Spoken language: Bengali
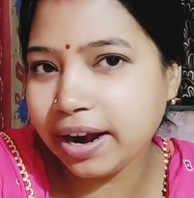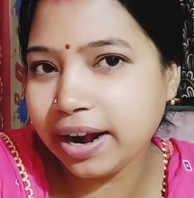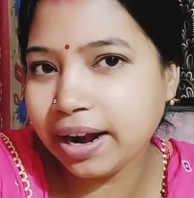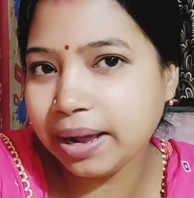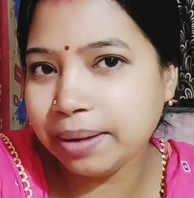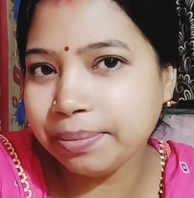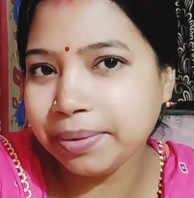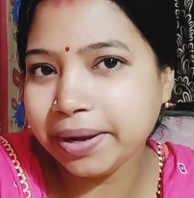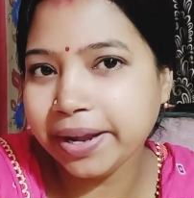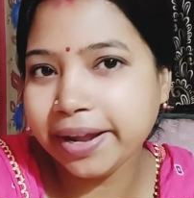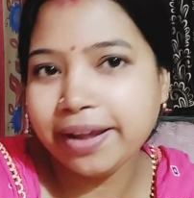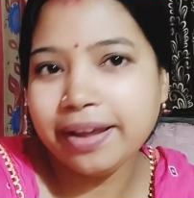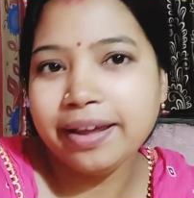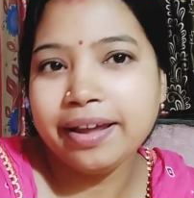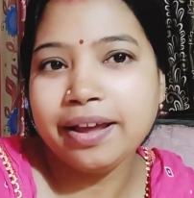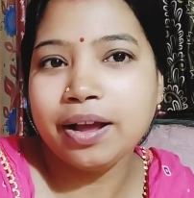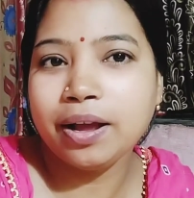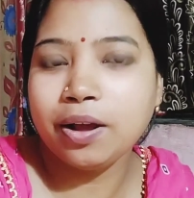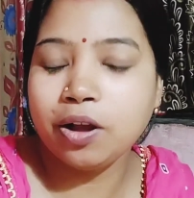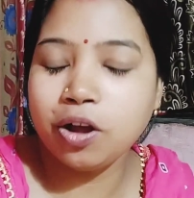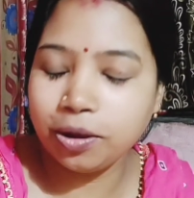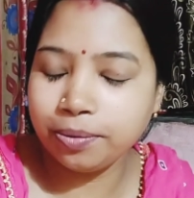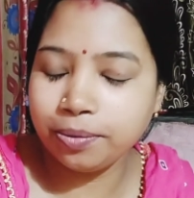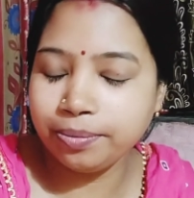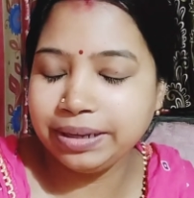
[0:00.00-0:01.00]
খারাপ
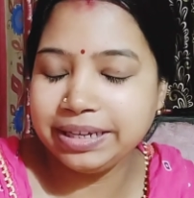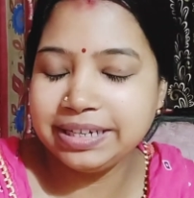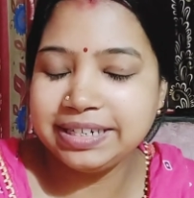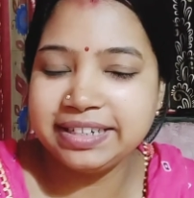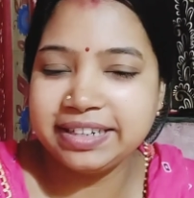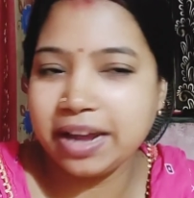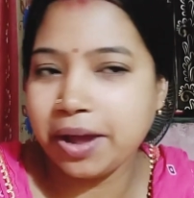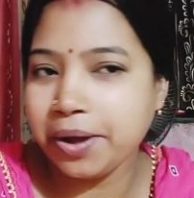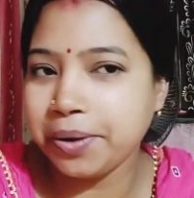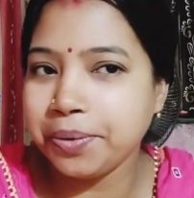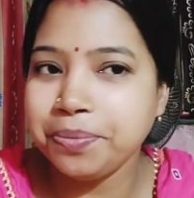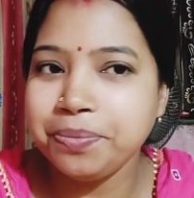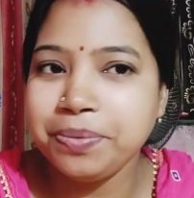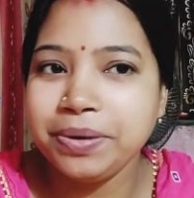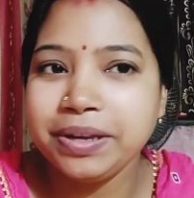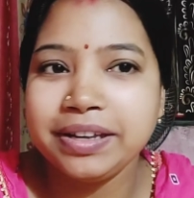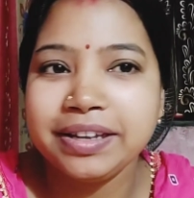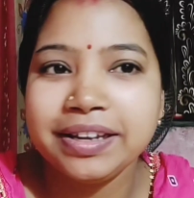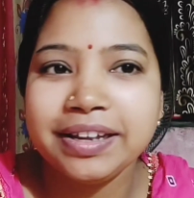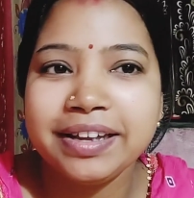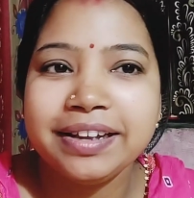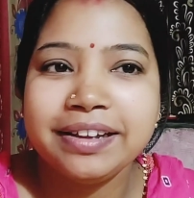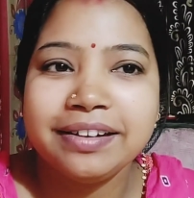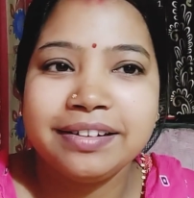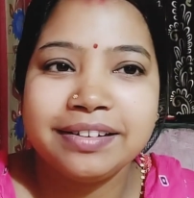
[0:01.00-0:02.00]
হবেই স্বাভাবিক
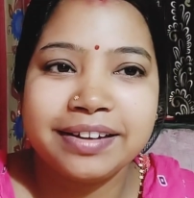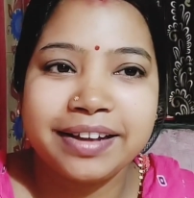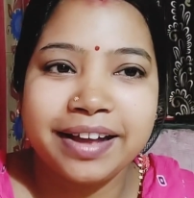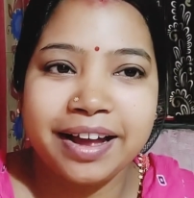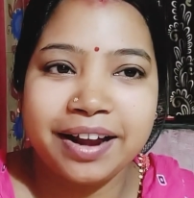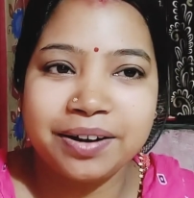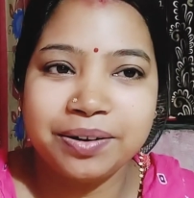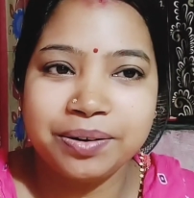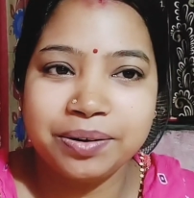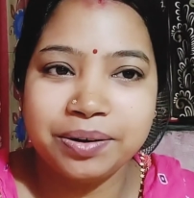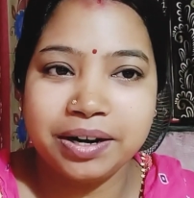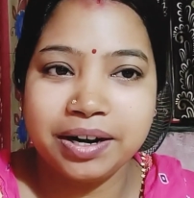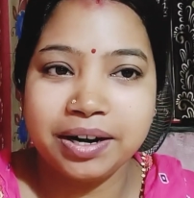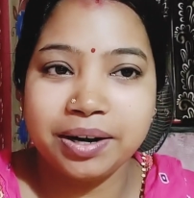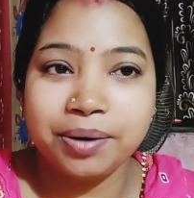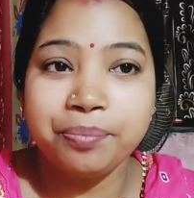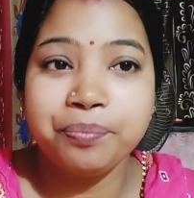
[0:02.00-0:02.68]
কারণ